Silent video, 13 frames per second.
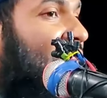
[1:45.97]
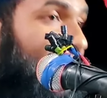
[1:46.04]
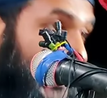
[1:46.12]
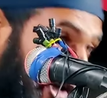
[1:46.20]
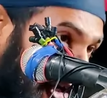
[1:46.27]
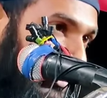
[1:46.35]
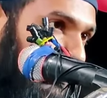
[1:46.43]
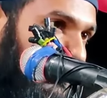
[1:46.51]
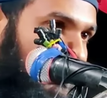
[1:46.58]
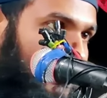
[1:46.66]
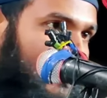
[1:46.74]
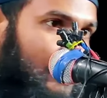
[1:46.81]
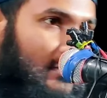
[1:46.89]
আসেনি
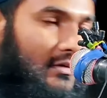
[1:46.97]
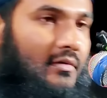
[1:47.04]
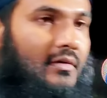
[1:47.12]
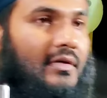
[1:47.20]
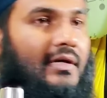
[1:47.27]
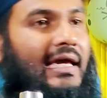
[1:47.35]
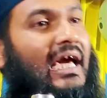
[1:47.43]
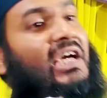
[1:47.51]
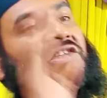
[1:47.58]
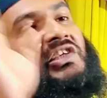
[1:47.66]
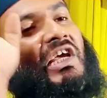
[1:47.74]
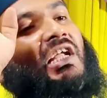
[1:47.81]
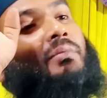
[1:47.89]
এই
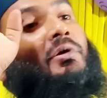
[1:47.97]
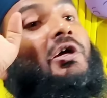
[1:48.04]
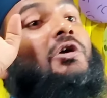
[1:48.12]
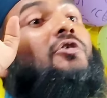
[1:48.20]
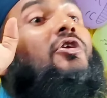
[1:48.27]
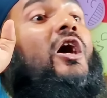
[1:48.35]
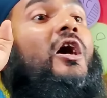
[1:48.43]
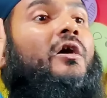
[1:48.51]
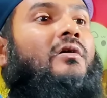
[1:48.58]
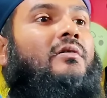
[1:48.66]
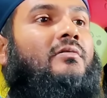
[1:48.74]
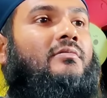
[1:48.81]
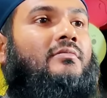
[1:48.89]
ছেলে মেয়েগুলো
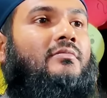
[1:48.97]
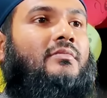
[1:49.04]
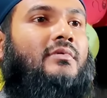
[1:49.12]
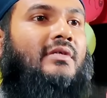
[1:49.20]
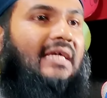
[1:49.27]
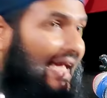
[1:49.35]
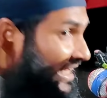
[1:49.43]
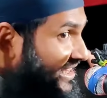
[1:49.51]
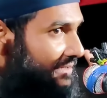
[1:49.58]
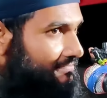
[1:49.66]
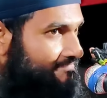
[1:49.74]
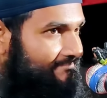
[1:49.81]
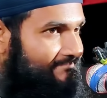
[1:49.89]

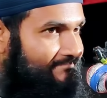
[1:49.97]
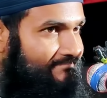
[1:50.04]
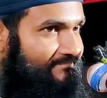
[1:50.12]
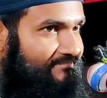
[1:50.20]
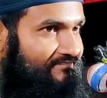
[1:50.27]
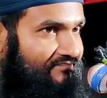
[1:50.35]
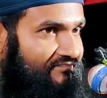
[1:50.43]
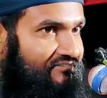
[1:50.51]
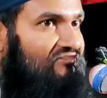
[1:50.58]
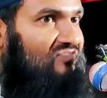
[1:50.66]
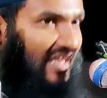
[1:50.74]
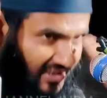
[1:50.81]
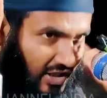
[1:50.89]
এতিম
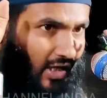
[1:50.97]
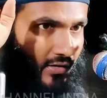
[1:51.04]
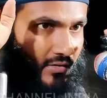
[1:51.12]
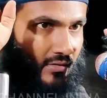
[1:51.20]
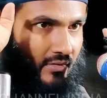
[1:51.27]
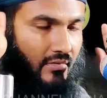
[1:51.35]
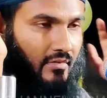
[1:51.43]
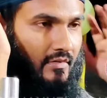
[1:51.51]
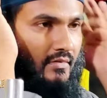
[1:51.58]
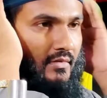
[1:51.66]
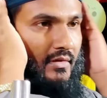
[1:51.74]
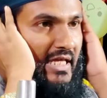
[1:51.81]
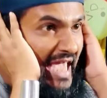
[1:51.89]
তাই তো
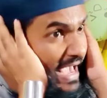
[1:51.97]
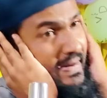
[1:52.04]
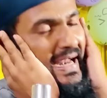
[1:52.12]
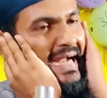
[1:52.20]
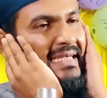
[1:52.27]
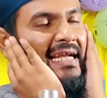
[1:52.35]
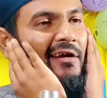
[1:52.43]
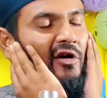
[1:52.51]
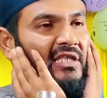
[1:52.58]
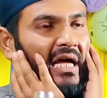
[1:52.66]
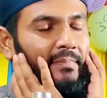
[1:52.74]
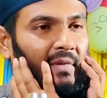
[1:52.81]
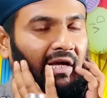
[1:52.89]
এমন একটা
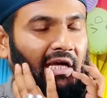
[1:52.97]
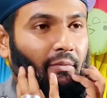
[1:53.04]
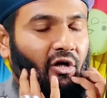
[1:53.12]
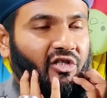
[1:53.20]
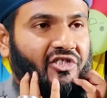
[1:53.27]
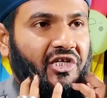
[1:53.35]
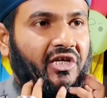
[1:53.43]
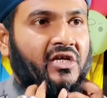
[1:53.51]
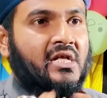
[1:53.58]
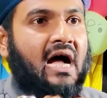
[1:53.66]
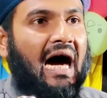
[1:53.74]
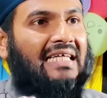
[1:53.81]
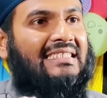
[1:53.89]
কথা আপনাকে বলছি
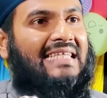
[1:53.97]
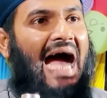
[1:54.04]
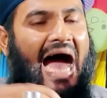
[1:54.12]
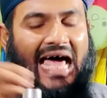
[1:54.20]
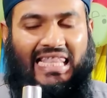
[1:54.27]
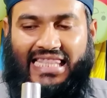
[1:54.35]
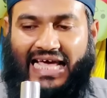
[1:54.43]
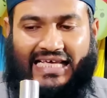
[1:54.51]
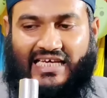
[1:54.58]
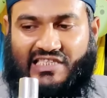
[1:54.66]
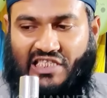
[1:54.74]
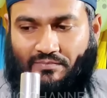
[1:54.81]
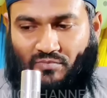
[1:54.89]
আচ্ছা আল্লাহ
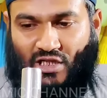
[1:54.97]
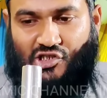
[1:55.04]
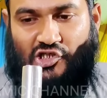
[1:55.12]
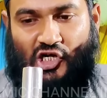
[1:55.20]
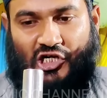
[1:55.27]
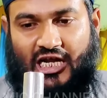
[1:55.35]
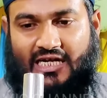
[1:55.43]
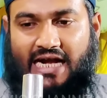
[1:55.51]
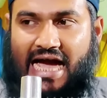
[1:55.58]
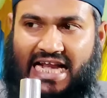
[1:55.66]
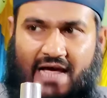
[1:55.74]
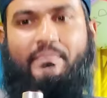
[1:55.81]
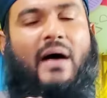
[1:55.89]
এতিমদের সঙ্গে
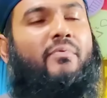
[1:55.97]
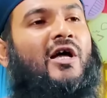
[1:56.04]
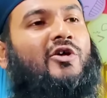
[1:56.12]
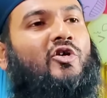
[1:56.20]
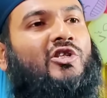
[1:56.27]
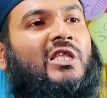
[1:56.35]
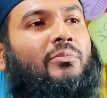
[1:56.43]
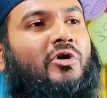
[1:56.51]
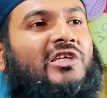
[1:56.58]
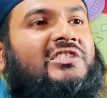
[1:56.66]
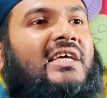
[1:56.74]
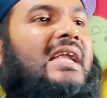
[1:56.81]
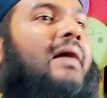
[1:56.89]
খারাপ ব্যবহার করতে
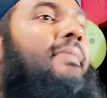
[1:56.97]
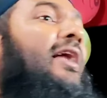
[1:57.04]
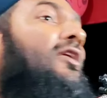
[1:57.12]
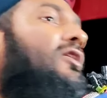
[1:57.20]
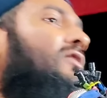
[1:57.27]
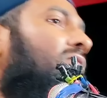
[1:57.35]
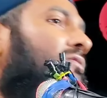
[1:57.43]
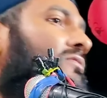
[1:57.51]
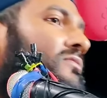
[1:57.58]
বলেছেন না ভালো